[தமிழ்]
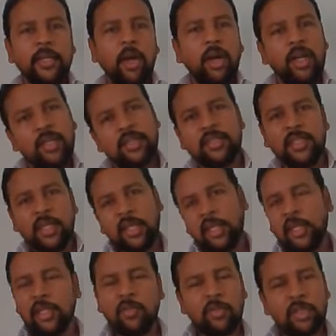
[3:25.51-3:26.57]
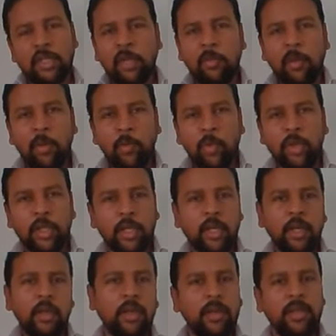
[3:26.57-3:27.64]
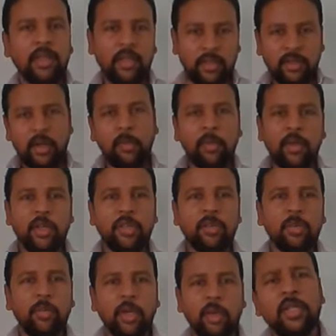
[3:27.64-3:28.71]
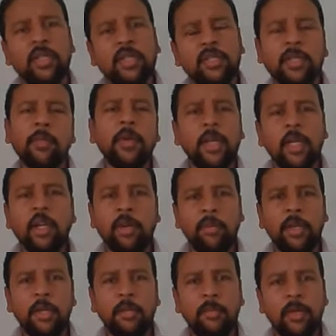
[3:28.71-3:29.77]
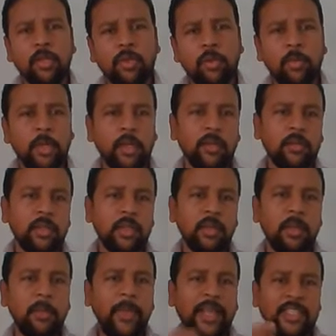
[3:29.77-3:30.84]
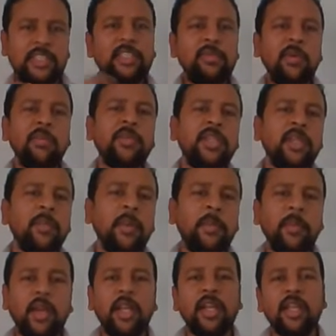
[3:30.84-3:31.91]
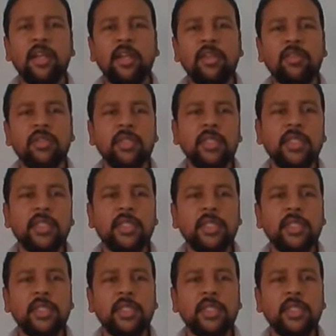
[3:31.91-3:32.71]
டாலர்ஸ் கணக்கில் தான் வந்து நம்ம அமௌண்ட்டு நம்ம இது பண்ணுறது சம்பாதிக்கலாம் அப்படின்னு பார்த்தோம் அப்படின்னா வந்து மேக்ஸிமம் இந்த மெம்பராக இருக்கிறவங்க வந்து